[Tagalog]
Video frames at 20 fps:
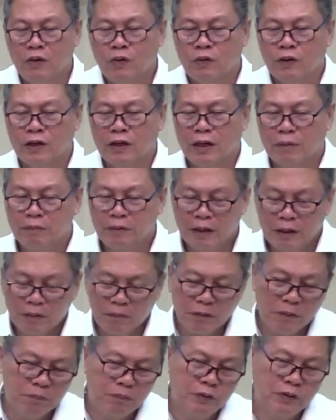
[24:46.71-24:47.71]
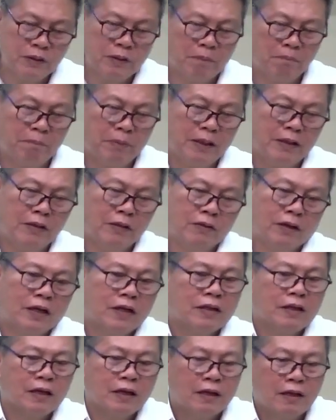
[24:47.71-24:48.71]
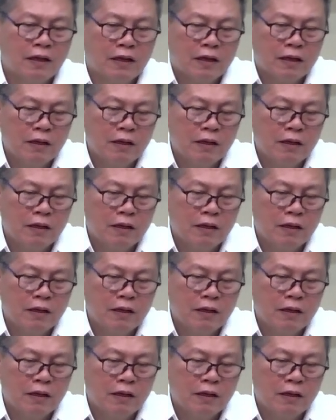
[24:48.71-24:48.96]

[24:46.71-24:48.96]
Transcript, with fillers: Huwag natin naman po sampalin yung ating anak.